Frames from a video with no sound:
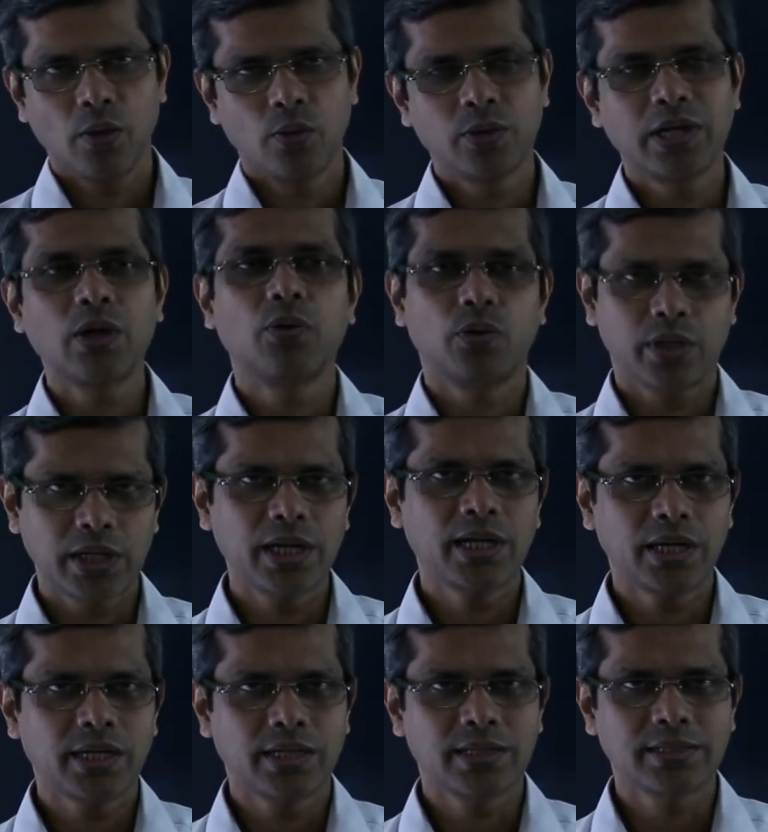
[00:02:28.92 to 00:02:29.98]
उनके
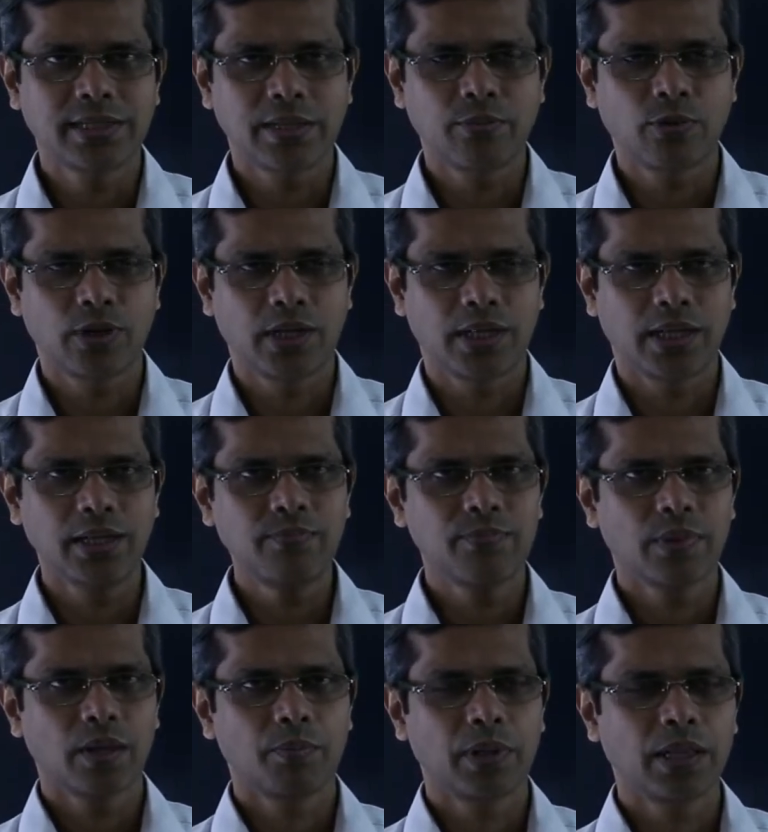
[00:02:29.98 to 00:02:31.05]
ओरिएंटेशन सेम होने हैं
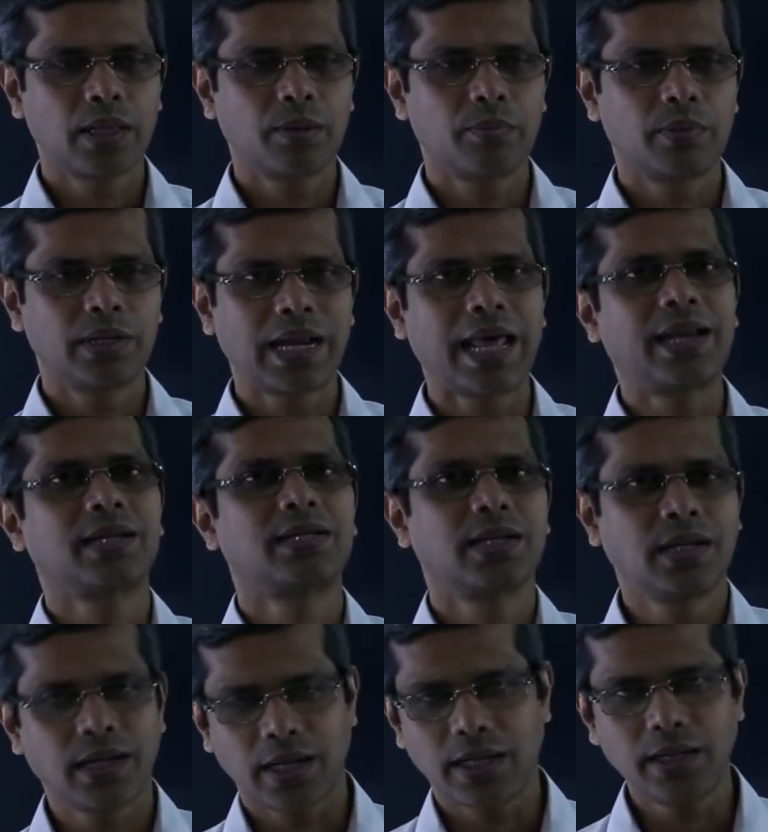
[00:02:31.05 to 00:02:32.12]
मतलब
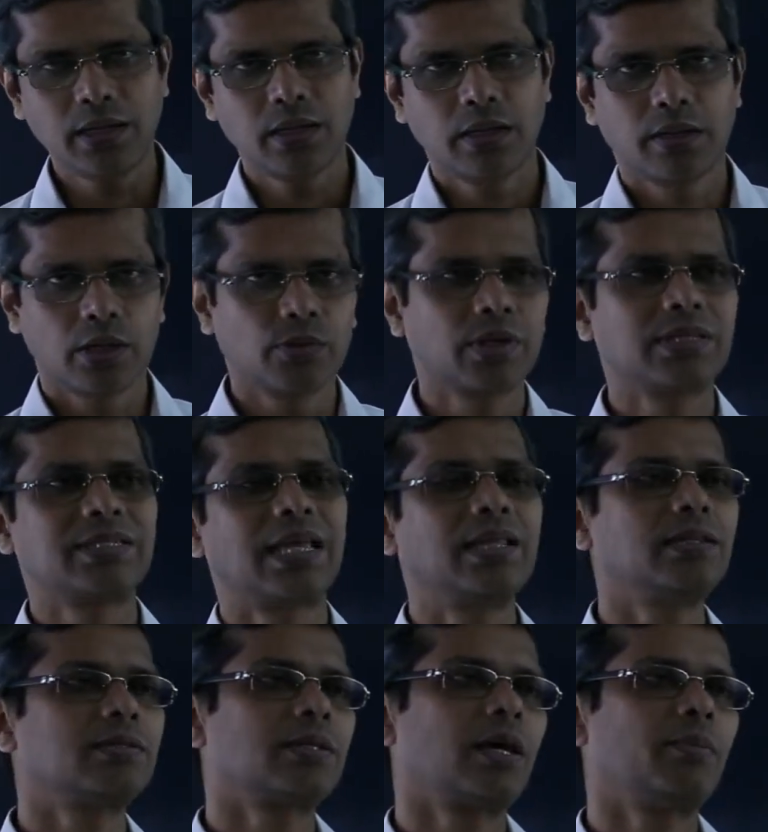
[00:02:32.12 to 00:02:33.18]
डायरेक्शन नहीं क्योंकि
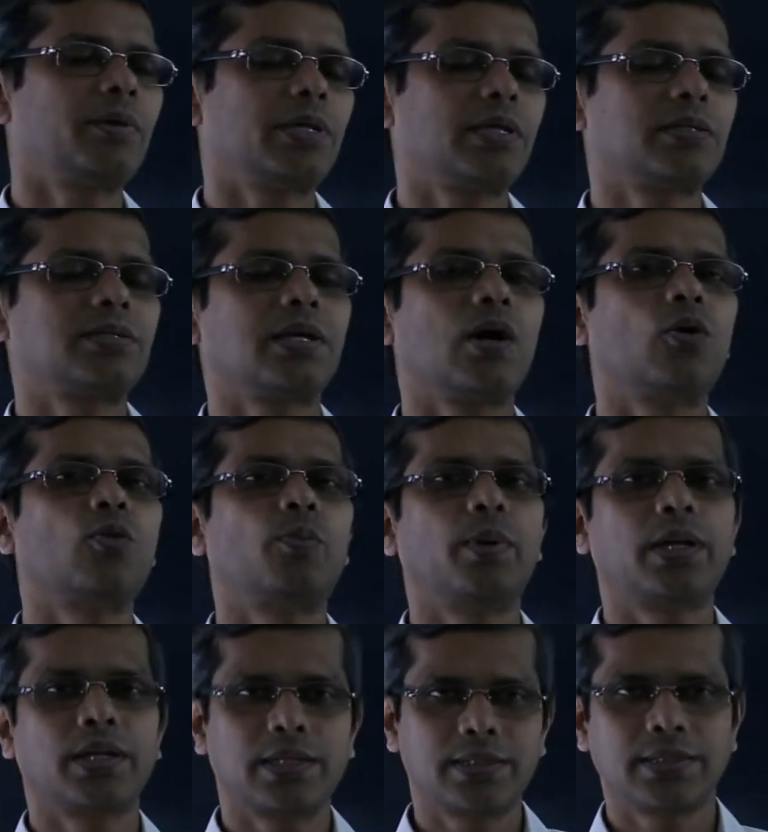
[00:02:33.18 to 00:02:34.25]
सेंस कभी किसी का
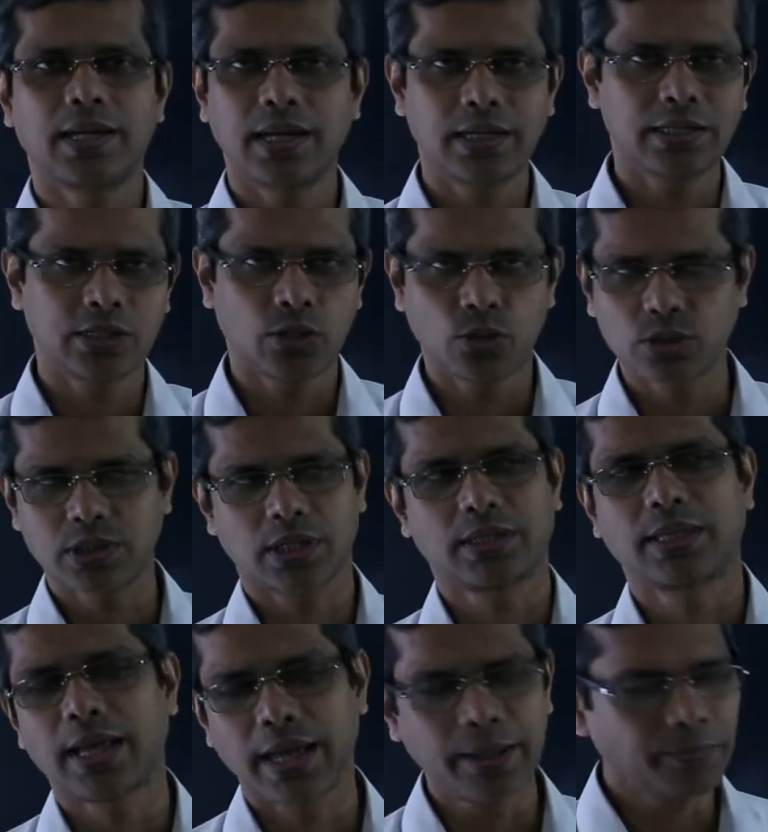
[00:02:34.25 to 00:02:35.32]
ऊपर किसी का नीचे हो
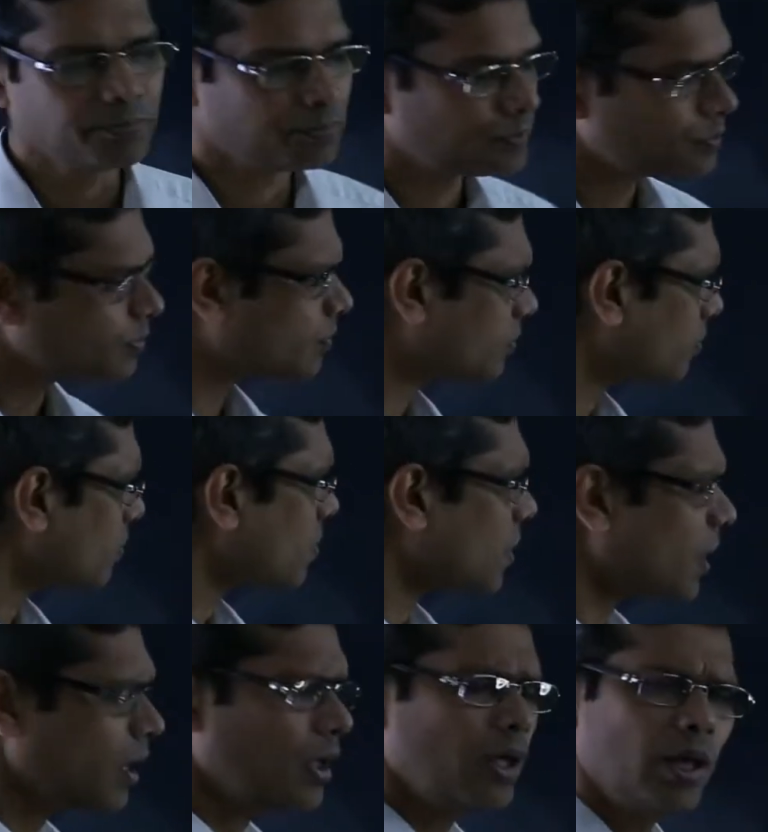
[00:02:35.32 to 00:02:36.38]
सकता है
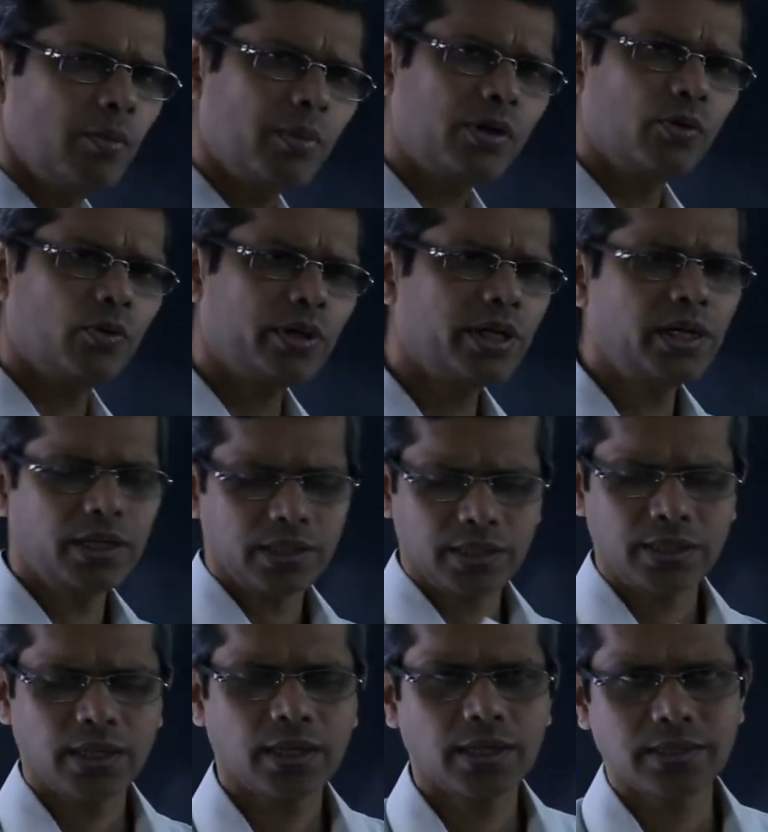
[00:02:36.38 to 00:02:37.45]
बट
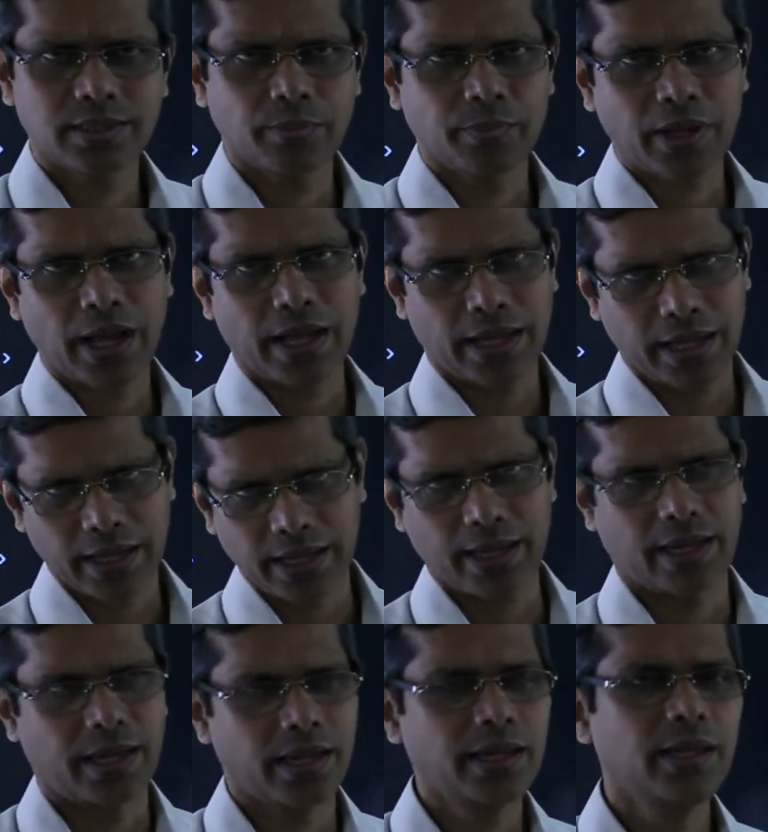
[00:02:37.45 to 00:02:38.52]
ओरिएंटेशन अगर सबका एक
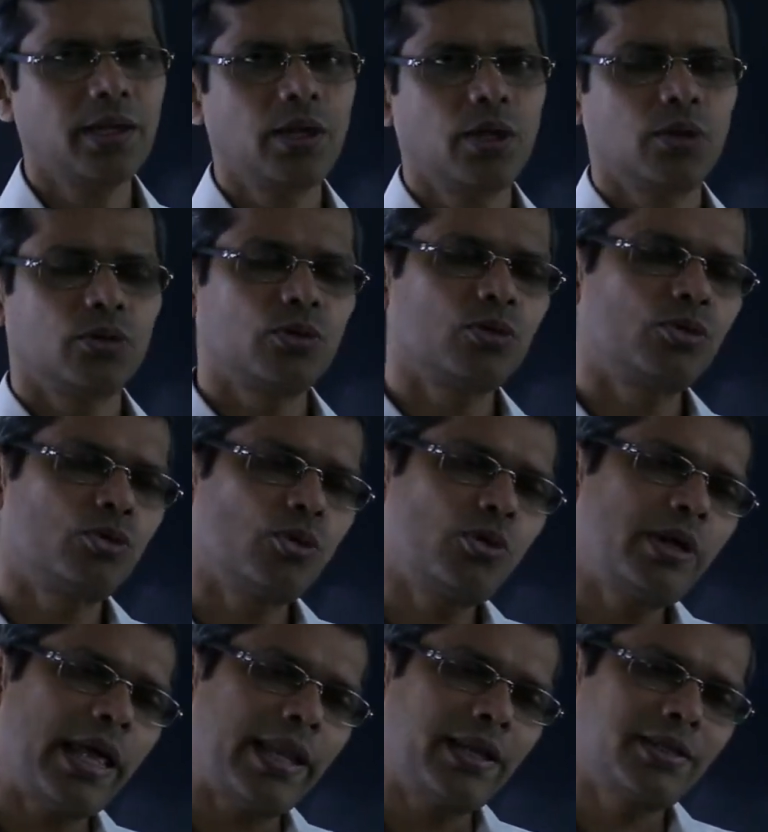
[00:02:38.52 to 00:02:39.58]
है तो जो
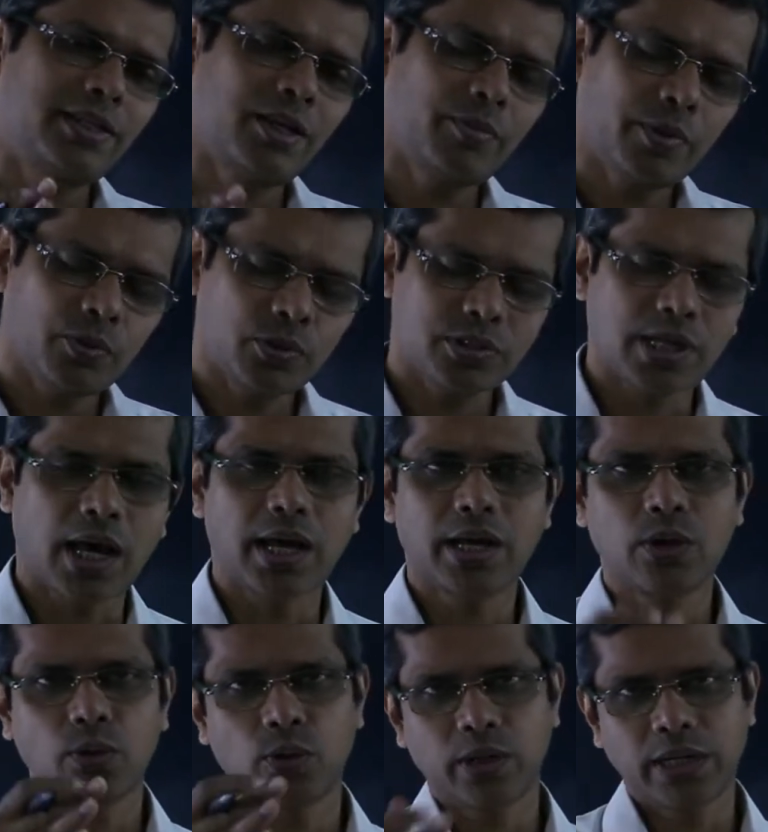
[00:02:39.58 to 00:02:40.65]
डायरेक्शन में वो
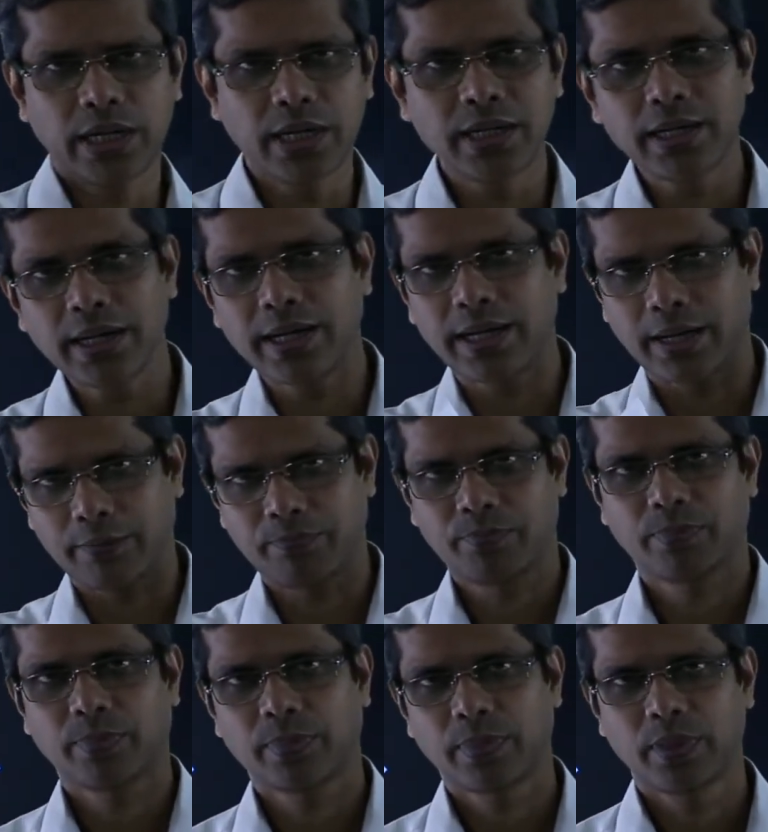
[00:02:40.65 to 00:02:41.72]
सारे ओरिएंटेड है
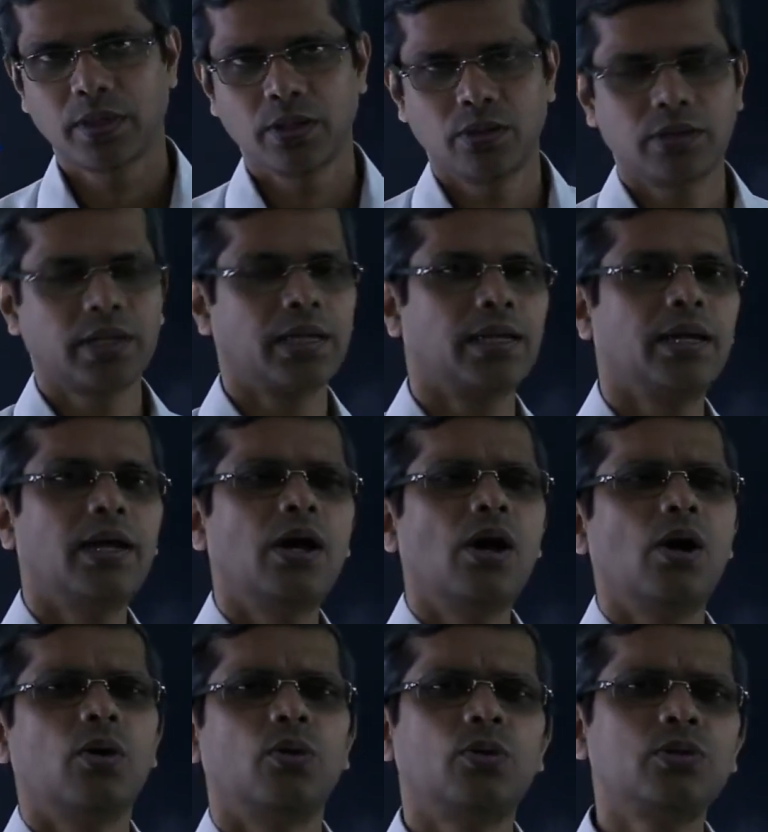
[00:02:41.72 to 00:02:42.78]
ओके okay?
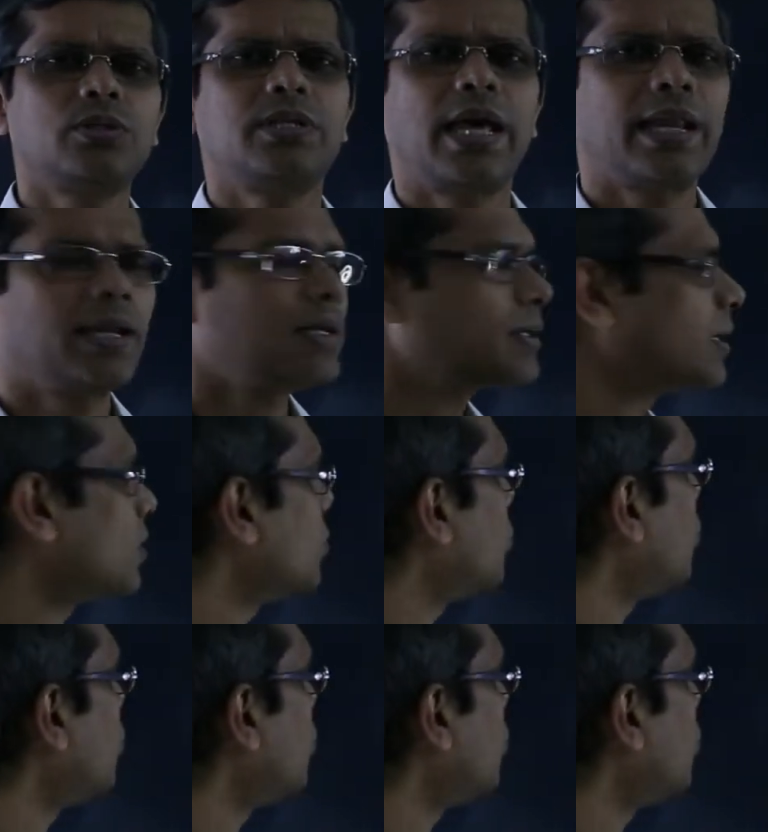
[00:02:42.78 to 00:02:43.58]
उस डायरेक्शन